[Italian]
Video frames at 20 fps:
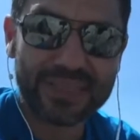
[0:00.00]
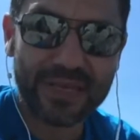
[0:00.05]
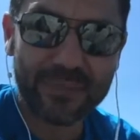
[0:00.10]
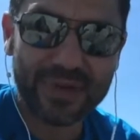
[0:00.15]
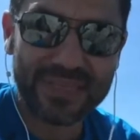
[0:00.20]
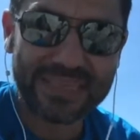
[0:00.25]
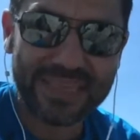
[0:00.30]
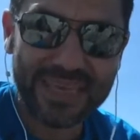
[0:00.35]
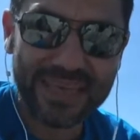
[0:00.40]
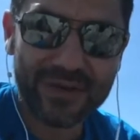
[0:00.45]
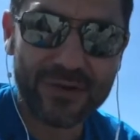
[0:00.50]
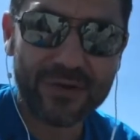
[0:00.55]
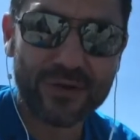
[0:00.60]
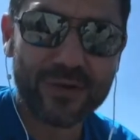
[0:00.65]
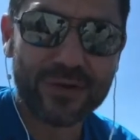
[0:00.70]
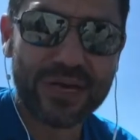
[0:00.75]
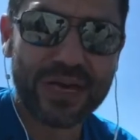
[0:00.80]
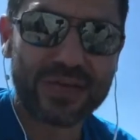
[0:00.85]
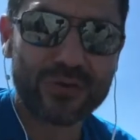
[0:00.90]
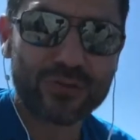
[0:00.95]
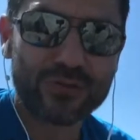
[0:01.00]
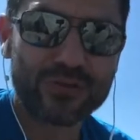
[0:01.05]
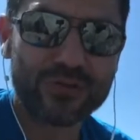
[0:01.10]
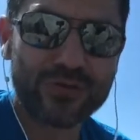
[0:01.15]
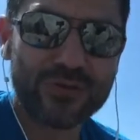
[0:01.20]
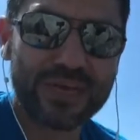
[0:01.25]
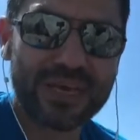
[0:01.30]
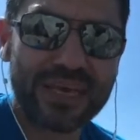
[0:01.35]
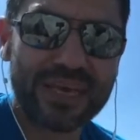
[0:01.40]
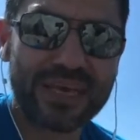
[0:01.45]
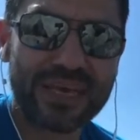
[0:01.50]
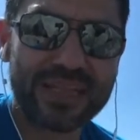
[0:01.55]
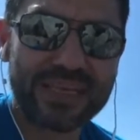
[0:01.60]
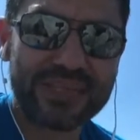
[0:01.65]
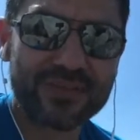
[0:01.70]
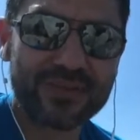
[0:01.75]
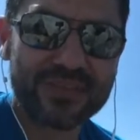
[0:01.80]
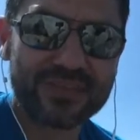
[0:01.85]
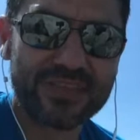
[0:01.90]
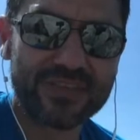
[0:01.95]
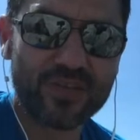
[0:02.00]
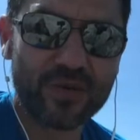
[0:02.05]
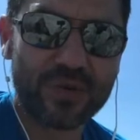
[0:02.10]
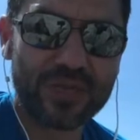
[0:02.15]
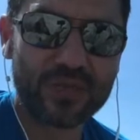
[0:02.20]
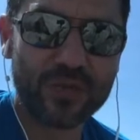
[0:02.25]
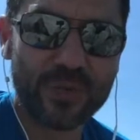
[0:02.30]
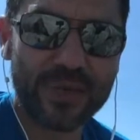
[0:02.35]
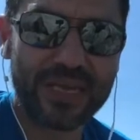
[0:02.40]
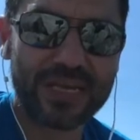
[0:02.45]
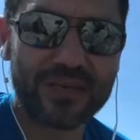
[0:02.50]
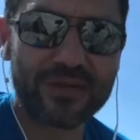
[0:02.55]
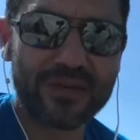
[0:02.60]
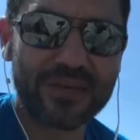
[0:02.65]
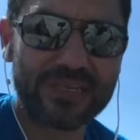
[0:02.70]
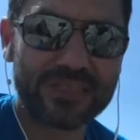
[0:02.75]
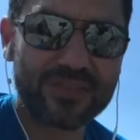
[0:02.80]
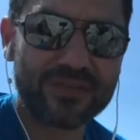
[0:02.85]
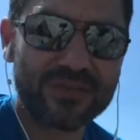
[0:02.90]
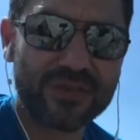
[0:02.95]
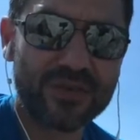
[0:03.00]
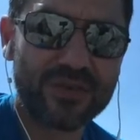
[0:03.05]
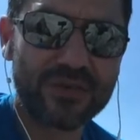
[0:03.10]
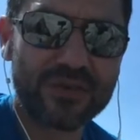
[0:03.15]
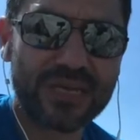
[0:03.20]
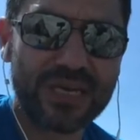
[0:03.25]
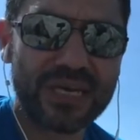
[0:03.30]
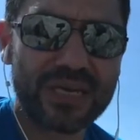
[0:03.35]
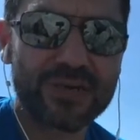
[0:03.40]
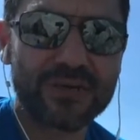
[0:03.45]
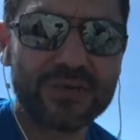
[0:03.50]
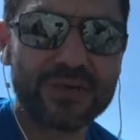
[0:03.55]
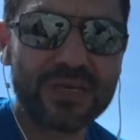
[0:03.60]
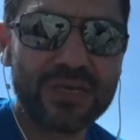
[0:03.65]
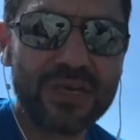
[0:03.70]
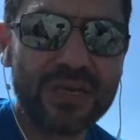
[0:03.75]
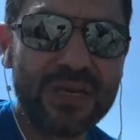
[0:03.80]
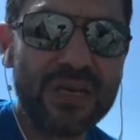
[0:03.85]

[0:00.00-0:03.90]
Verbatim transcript: a Matteo Caruso che ha detto che si è trovato bene con la gestione con,